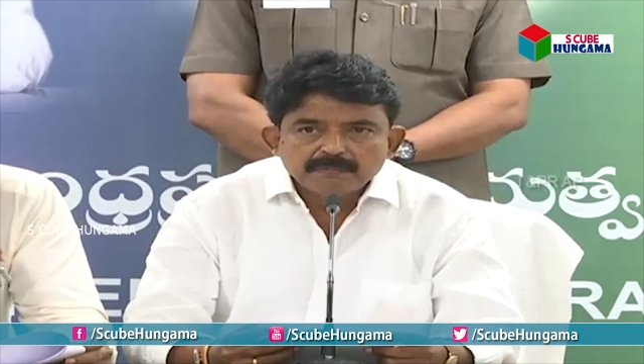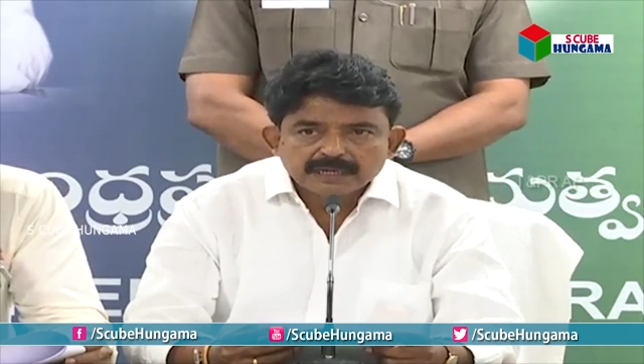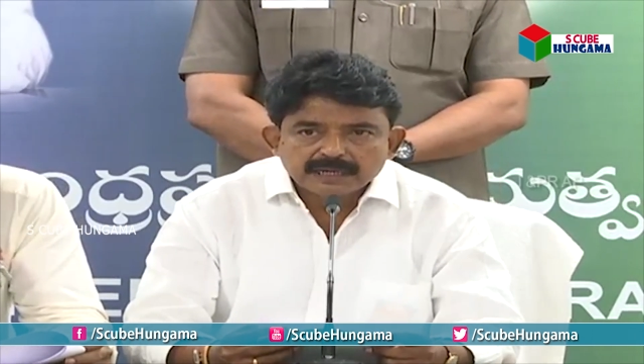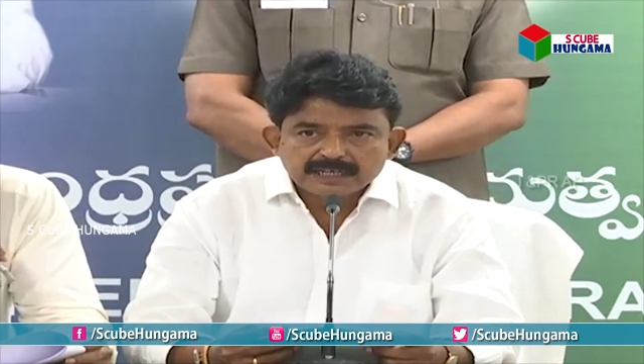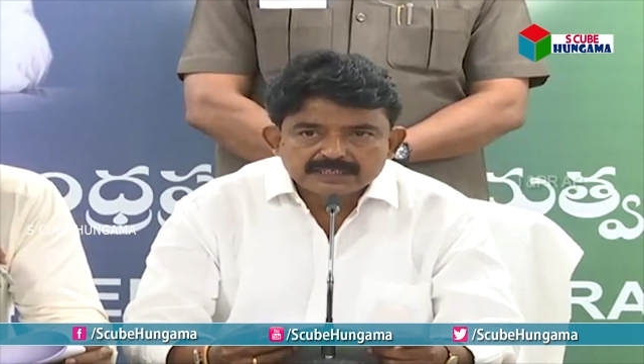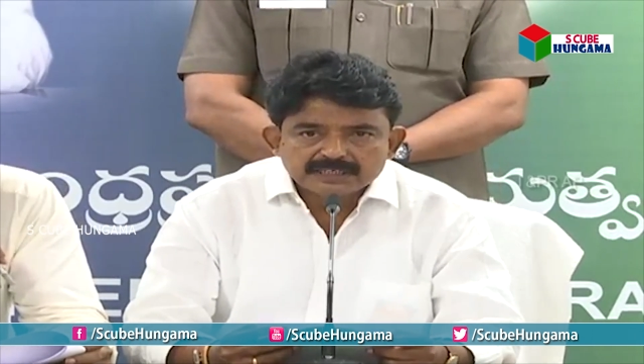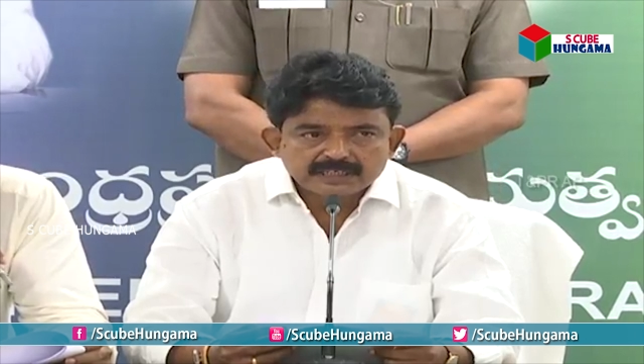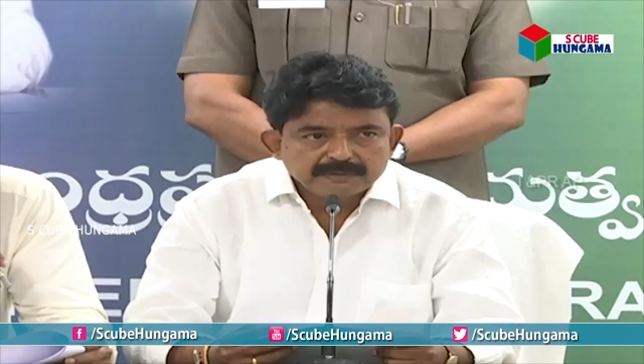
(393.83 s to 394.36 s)

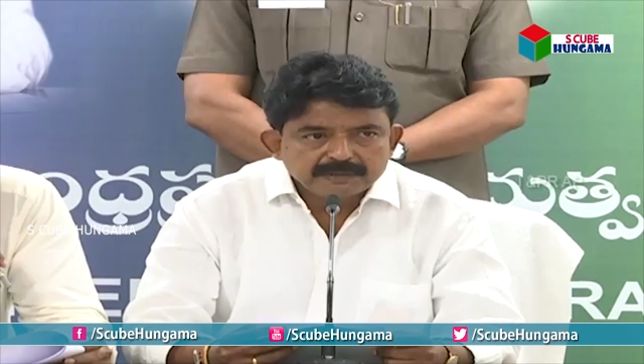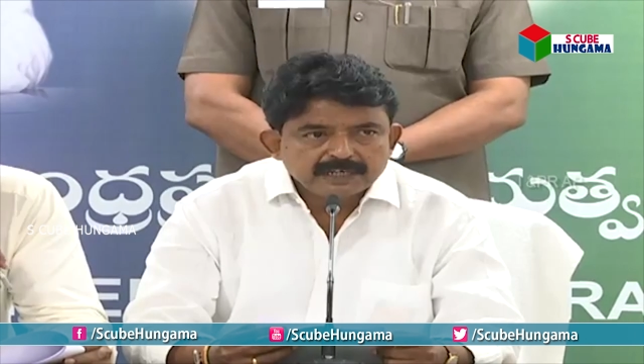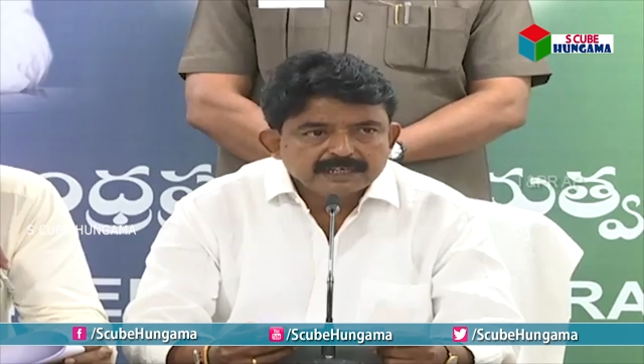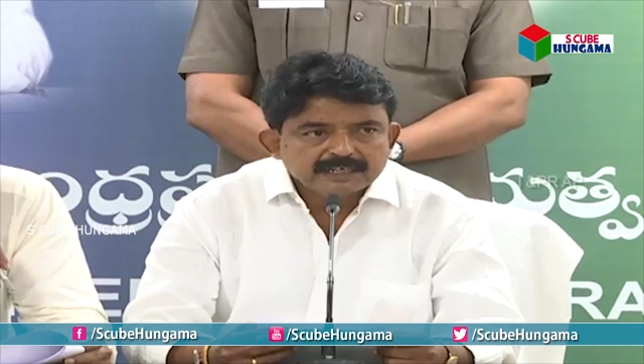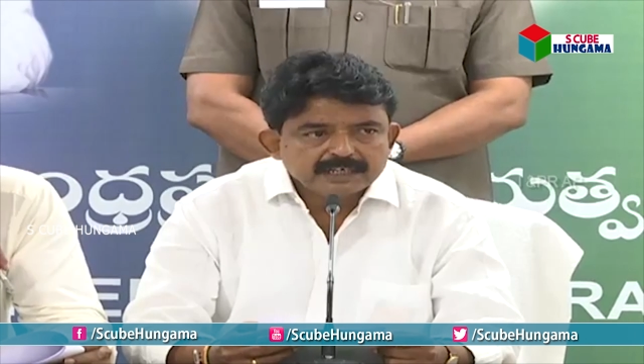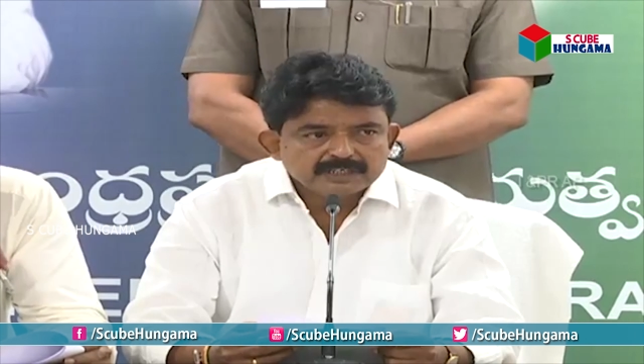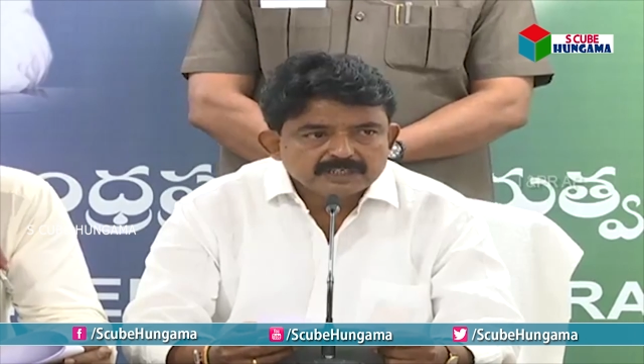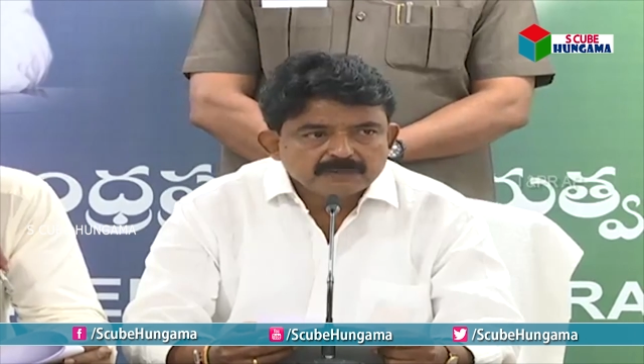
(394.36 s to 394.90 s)
బనాయించ
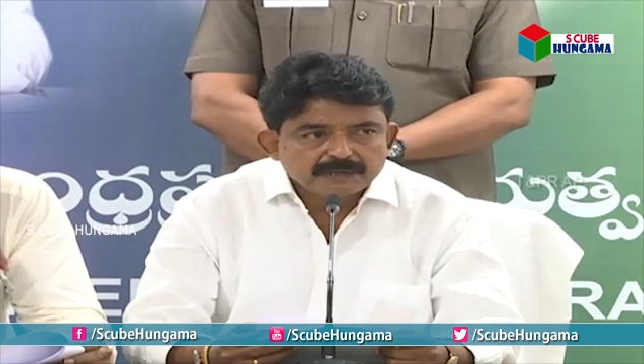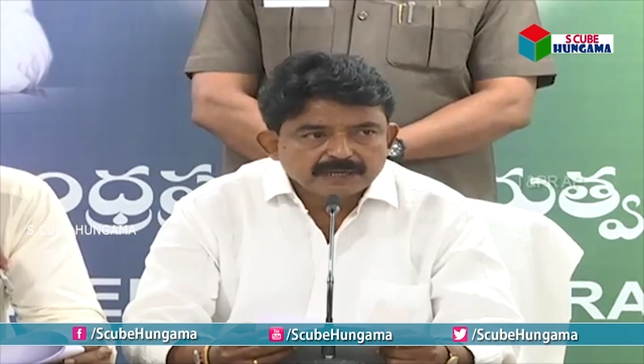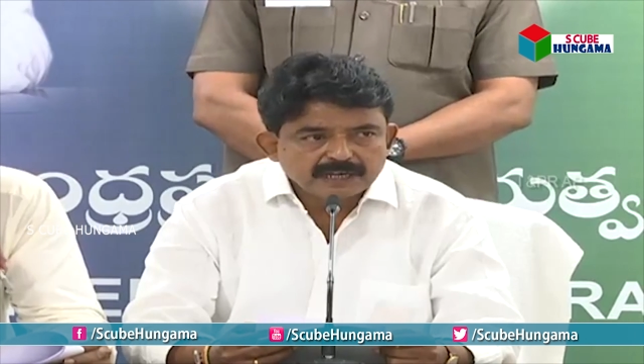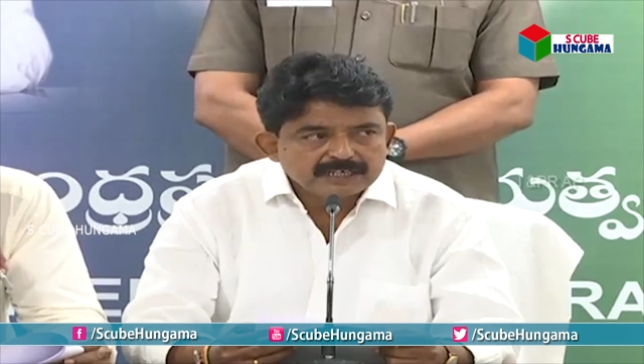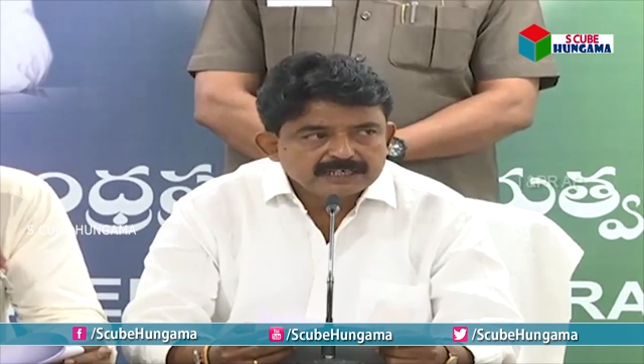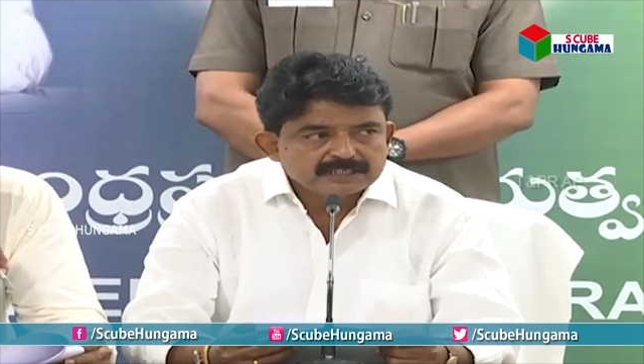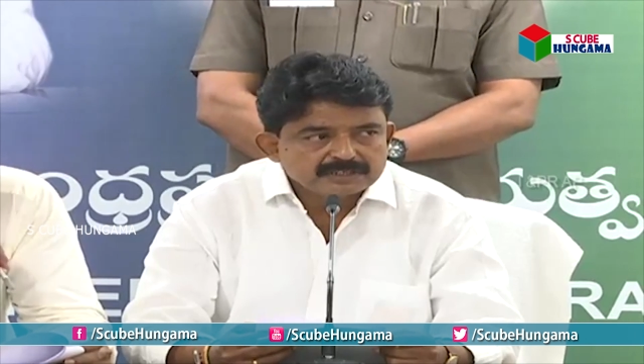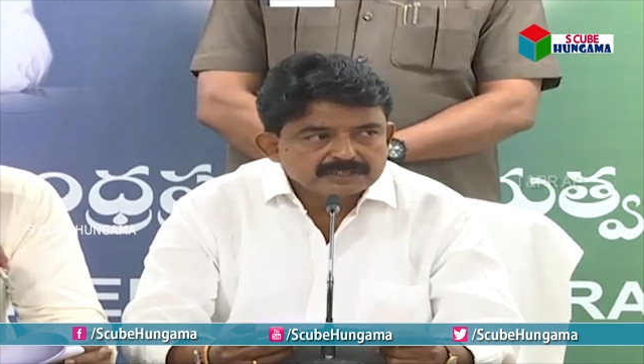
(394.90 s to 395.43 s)
క్రిమినల్ కేసులు
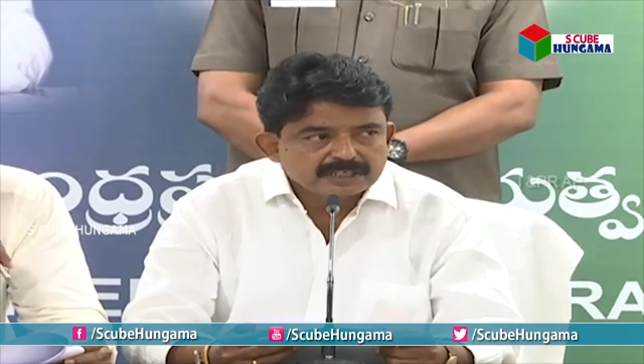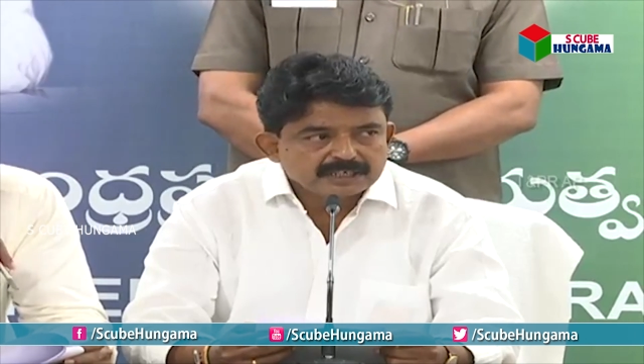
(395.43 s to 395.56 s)
బనాయించడం